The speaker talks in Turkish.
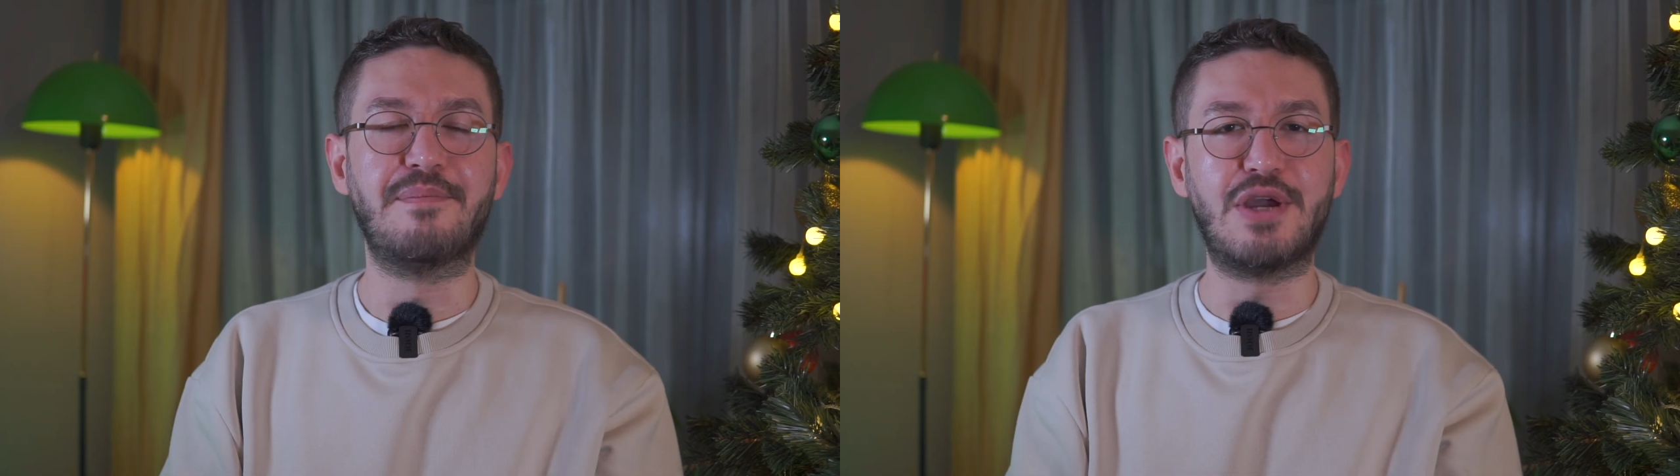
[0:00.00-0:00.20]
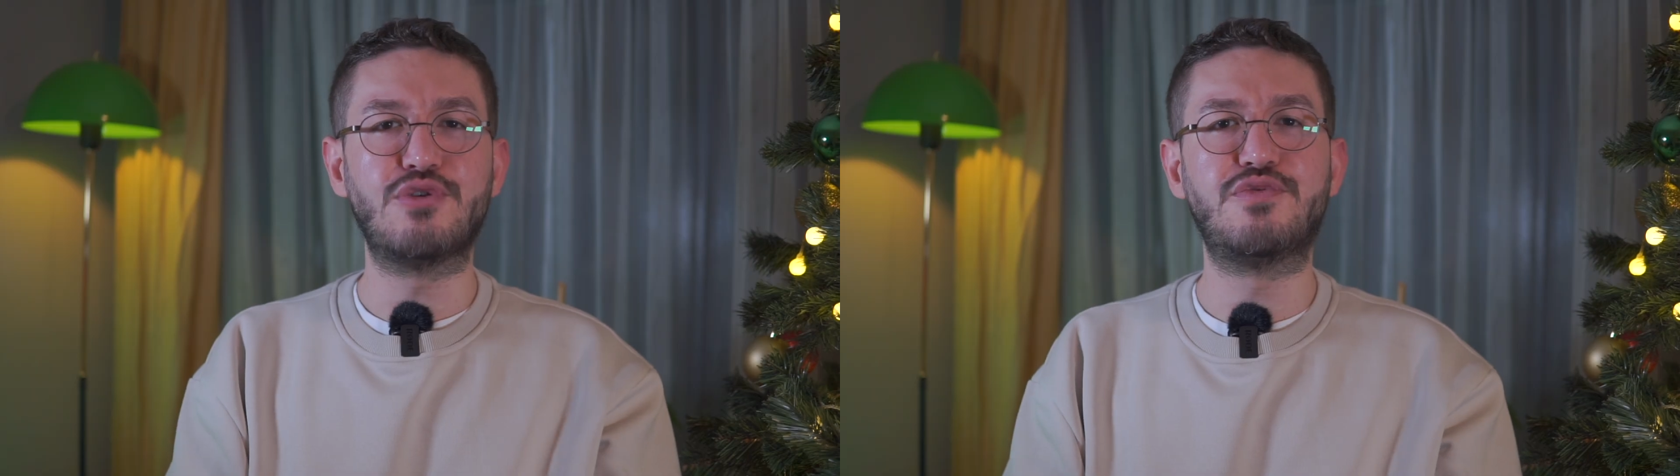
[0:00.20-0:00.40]

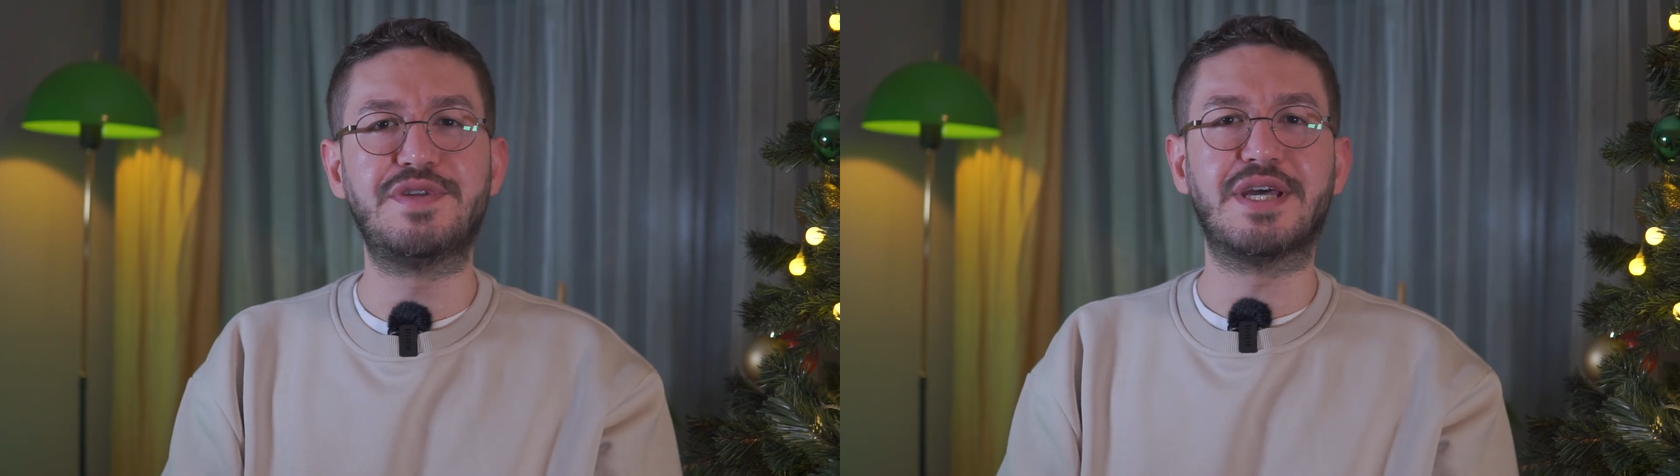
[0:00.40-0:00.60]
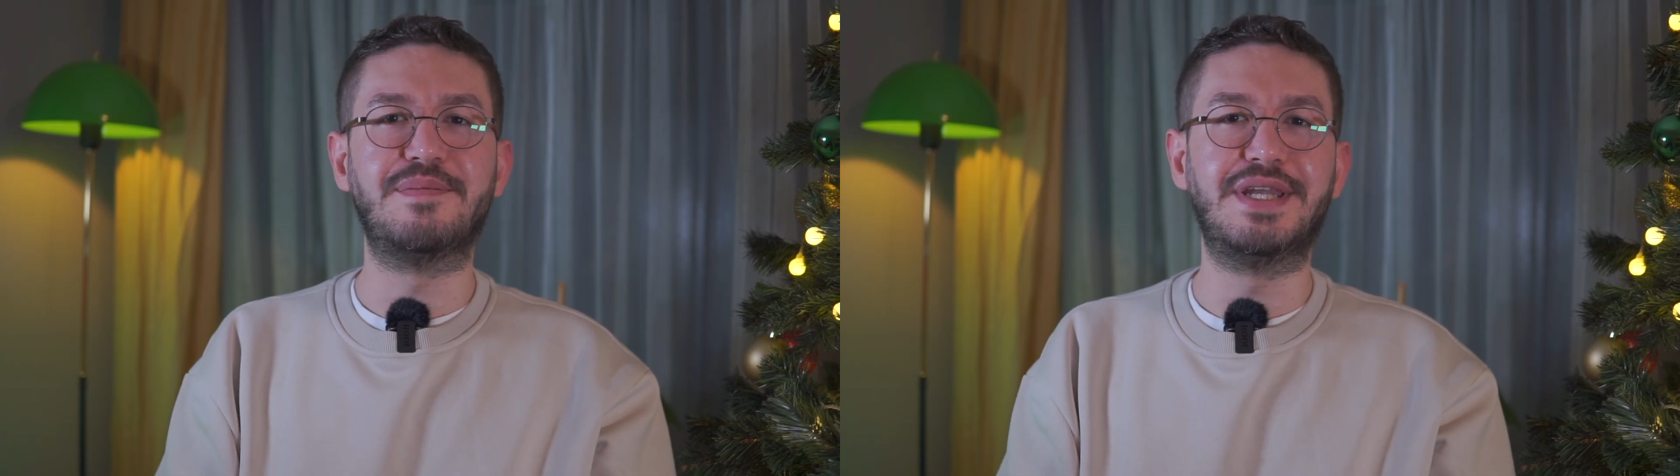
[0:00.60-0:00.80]
B3
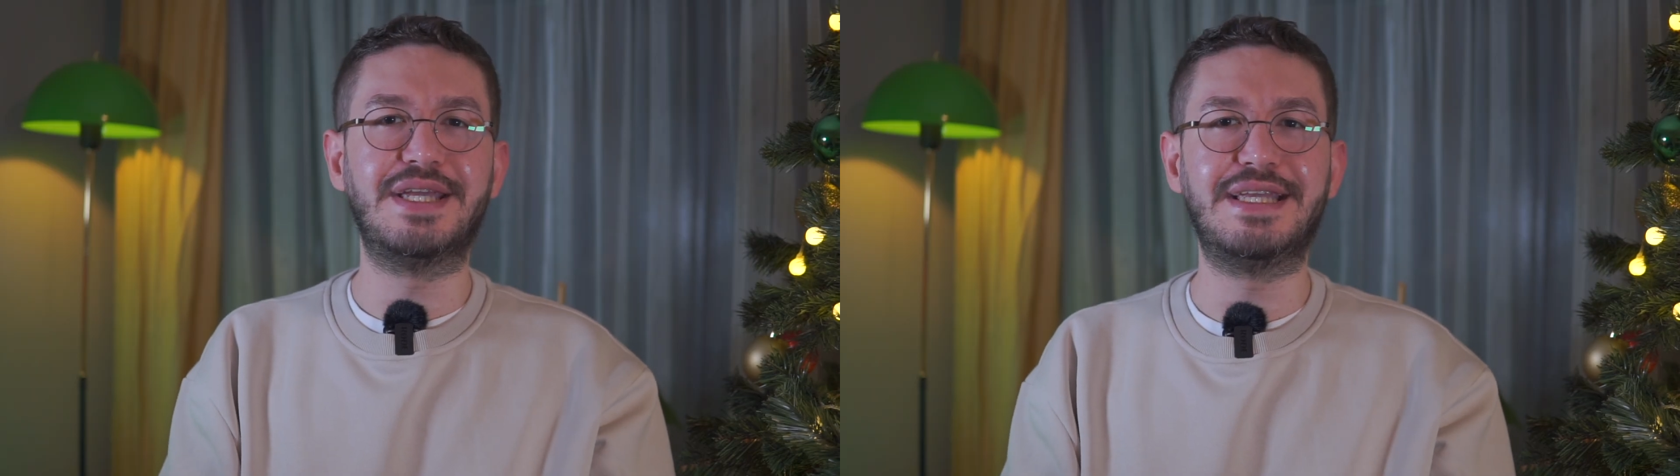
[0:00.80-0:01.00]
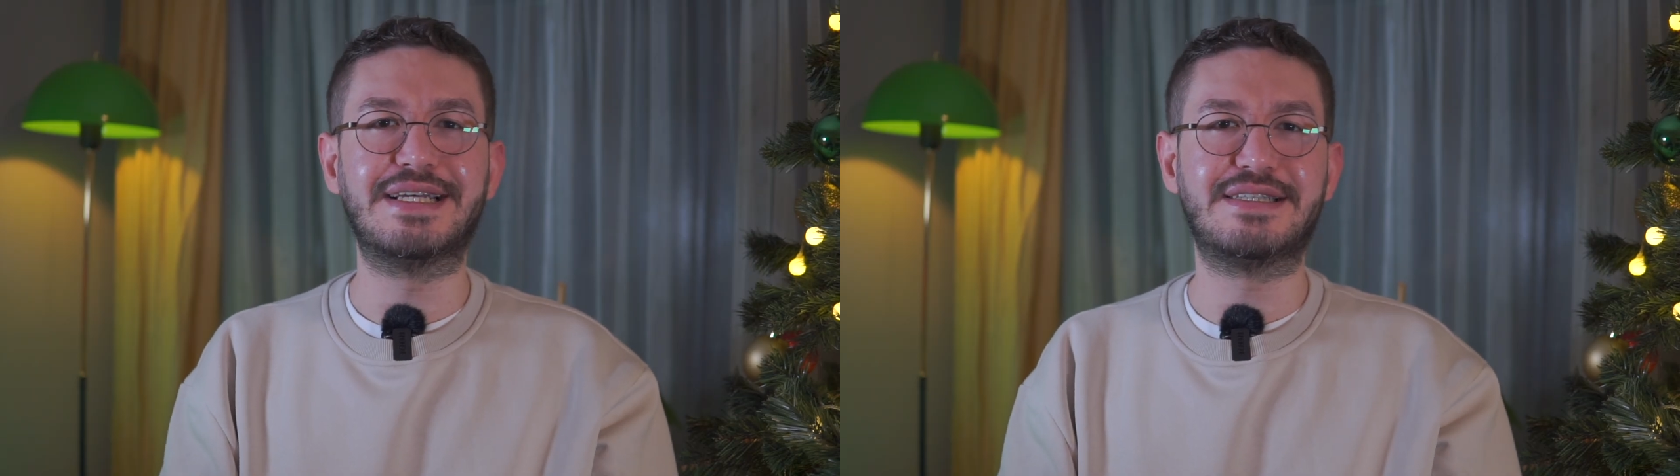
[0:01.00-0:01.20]

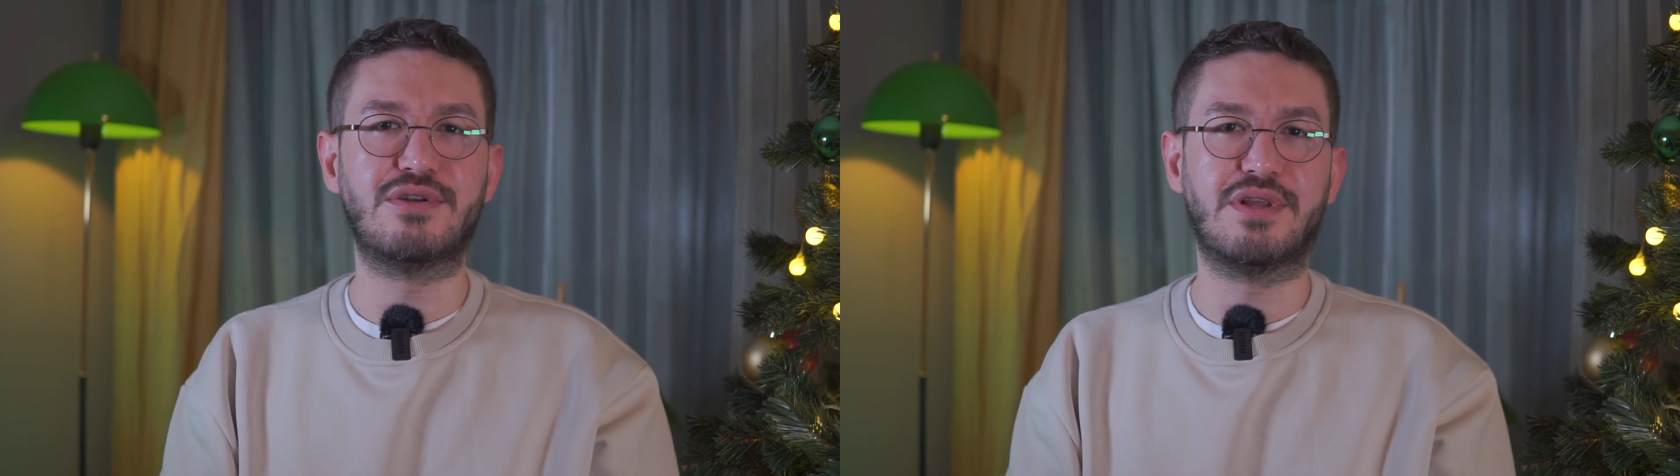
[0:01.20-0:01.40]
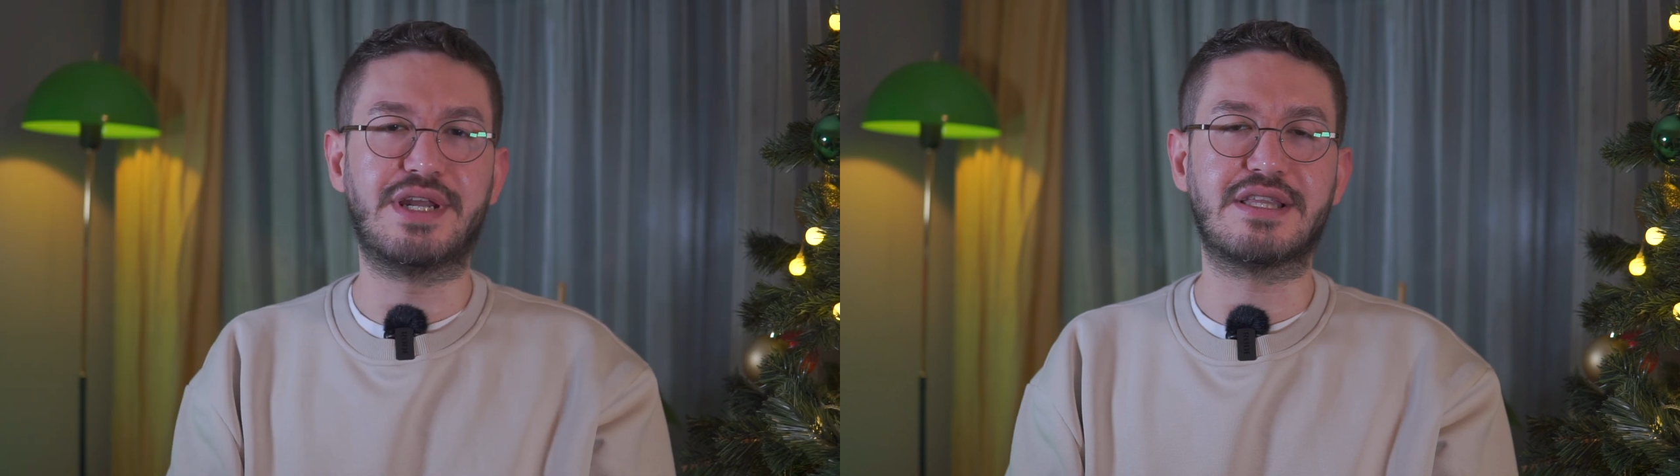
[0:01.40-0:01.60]
vitamini niyasin
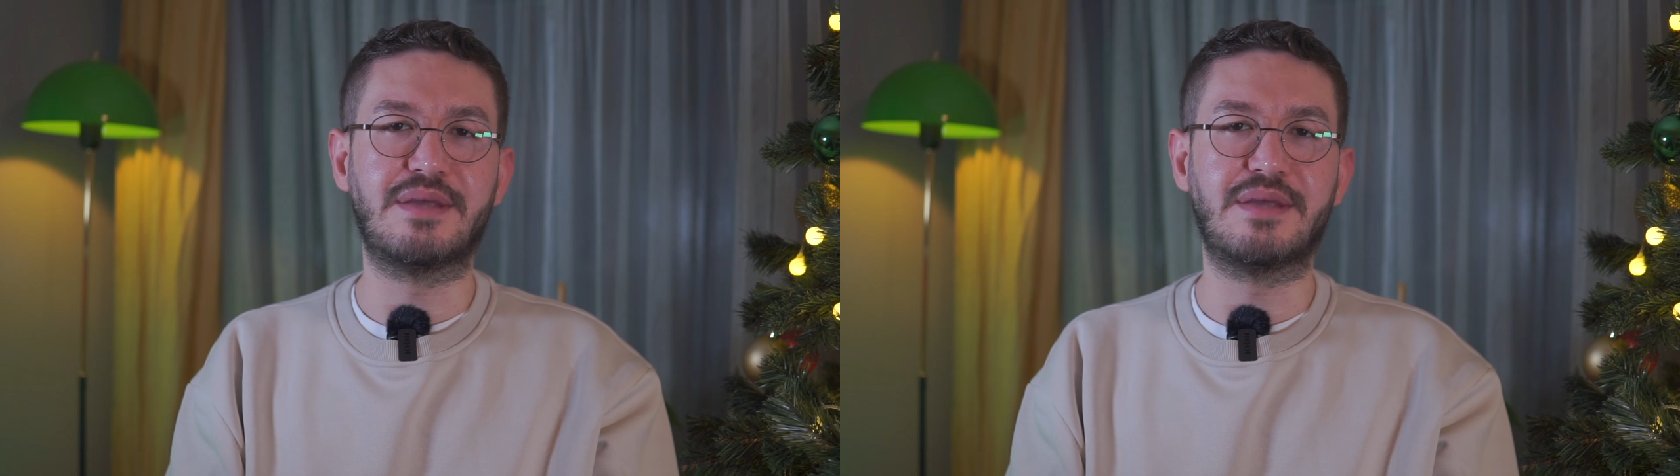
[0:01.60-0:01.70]
olarak